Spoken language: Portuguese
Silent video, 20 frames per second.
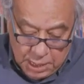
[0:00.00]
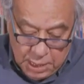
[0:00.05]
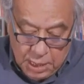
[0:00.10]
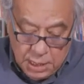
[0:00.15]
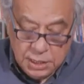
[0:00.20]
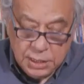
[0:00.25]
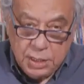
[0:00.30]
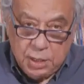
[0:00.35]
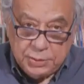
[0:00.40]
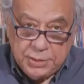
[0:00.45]

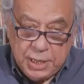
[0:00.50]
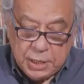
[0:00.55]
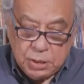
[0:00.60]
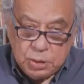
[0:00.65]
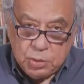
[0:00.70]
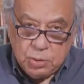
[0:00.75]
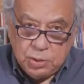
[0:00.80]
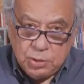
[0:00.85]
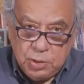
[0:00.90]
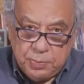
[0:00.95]

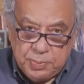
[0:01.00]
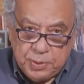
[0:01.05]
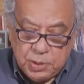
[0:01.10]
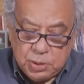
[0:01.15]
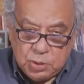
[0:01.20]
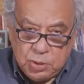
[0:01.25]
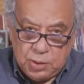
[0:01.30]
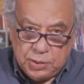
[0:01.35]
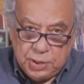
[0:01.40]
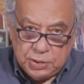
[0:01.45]
Saudações ao
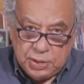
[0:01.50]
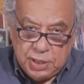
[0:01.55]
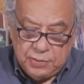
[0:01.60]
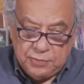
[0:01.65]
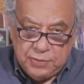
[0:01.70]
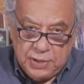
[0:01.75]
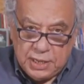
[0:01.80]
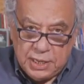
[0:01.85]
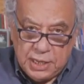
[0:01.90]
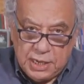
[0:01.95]
pessoal da
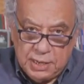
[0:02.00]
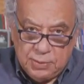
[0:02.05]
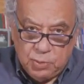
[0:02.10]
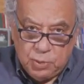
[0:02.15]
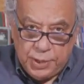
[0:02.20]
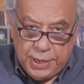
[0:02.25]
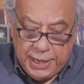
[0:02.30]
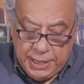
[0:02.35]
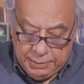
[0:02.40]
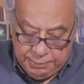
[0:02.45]
TV
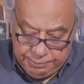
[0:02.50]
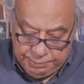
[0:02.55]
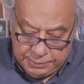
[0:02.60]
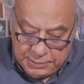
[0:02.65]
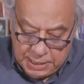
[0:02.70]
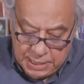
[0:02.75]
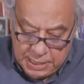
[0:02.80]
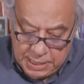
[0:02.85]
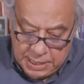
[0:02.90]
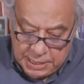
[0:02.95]
Quirimurê,
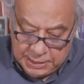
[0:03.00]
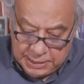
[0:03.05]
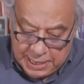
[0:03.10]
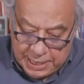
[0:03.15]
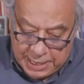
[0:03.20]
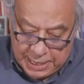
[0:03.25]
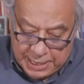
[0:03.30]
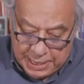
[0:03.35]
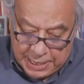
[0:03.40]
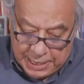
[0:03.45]

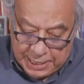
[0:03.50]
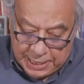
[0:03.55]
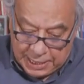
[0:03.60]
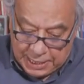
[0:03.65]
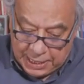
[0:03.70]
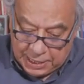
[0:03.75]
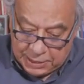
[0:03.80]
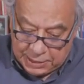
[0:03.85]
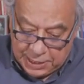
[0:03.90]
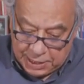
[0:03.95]
da
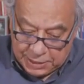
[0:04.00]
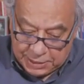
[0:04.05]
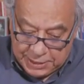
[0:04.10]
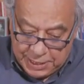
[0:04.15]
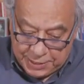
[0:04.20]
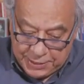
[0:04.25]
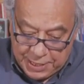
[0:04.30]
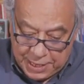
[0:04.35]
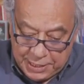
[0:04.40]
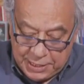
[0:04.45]
Rede da
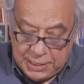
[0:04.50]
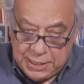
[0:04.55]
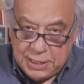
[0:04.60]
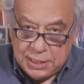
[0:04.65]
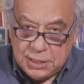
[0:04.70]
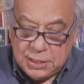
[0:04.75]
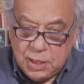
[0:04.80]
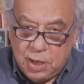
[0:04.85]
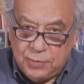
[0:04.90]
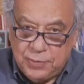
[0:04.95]
Cidadania
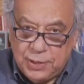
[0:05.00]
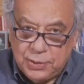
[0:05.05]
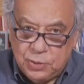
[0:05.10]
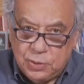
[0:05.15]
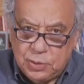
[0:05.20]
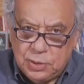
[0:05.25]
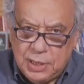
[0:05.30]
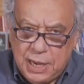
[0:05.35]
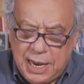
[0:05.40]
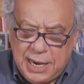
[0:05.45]
de
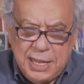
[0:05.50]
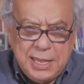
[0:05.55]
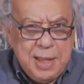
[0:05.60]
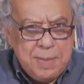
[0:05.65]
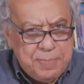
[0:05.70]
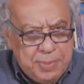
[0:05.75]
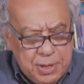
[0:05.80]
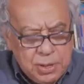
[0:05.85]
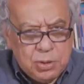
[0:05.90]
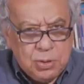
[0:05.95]
Salvador. Aliás, é
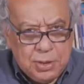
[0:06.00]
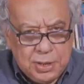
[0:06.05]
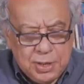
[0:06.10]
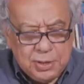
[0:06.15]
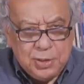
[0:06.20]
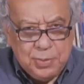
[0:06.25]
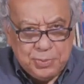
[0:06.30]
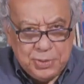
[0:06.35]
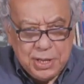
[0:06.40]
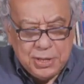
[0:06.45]

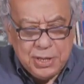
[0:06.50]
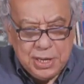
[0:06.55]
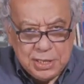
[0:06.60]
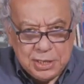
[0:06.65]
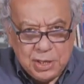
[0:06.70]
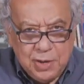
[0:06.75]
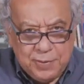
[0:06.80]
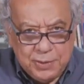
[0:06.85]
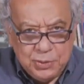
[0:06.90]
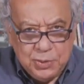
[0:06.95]
impressionante como tem gente de
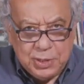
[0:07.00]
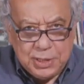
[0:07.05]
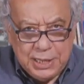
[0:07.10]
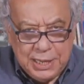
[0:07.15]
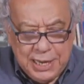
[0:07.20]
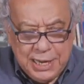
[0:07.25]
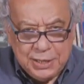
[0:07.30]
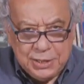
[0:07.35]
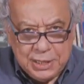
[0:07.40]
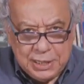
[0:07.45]
Salvador que
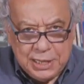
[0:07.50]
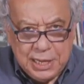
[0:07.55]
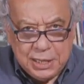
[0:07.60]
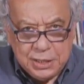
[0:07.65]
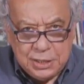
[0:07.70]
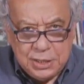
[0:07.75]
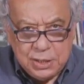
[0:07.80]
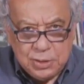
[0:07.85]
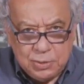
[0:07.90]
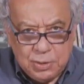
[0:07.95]
entra e que
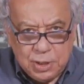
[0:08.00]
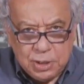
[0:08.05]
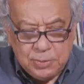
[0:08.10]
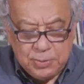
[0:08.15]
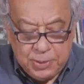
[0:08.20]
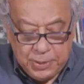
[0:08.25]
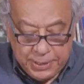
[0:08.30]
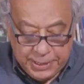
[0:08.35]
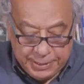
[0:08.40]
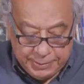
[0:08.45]
assiste o nosso
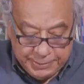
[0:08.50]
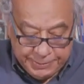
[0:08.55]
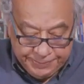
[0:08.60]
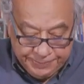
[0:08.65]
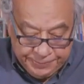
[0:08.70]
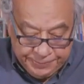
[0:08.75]
programa.